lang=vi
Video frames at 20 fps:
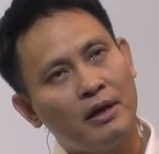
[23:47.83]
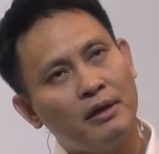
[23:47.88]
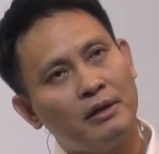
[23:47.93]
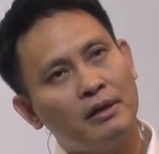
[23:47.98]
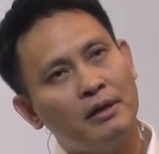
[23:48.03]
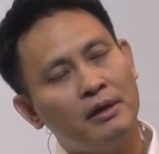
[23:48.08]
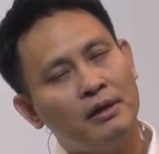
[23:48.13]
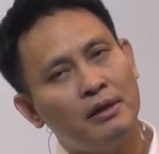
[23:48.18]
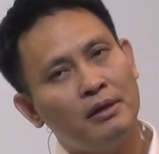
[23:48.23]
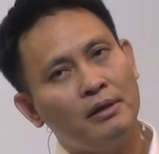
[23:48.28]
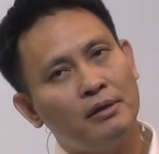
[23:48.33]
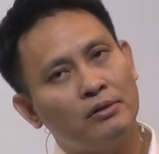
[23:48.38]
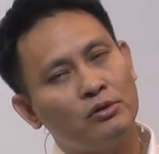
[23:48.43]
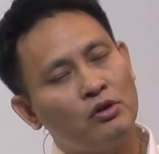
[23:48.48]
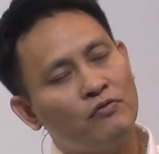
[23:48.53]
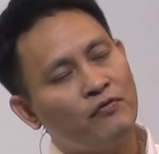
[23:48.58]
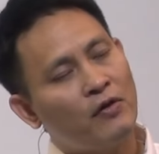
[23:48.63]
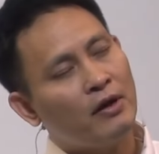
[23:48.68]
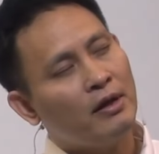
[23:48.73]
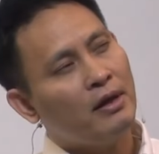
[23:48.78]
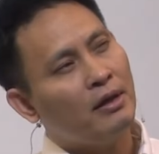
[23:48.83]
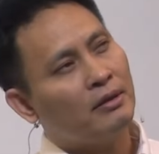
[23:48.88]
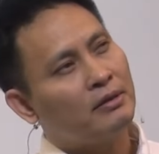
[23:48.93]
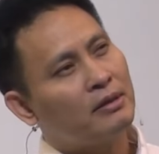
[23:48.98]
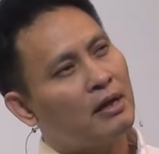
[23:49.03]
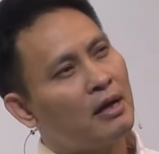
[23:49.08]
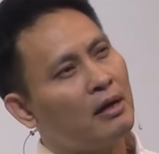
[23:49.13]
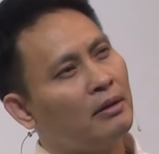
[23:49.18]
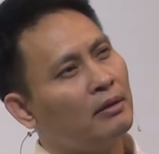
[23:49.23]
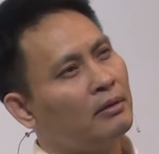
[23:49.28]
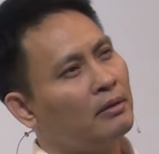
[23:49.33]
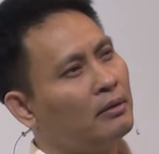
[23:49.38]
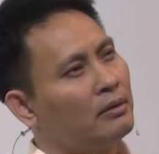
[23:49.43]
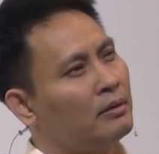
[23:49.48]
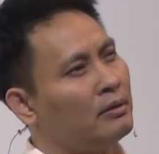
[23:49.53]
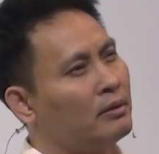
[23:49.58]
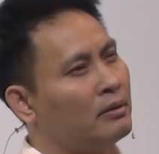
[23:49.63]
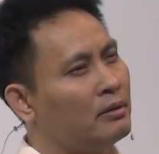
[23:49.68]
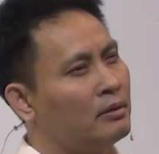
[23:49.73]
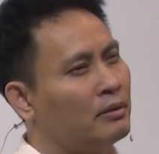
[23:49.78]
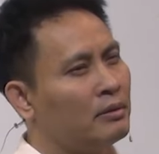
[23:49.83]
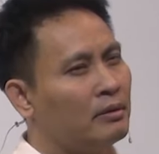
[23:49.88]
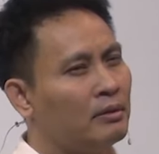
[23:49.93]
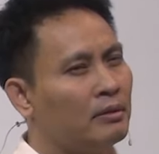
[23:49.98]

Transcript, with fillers: đặc biệt gần đây khi tôi phát hiện ra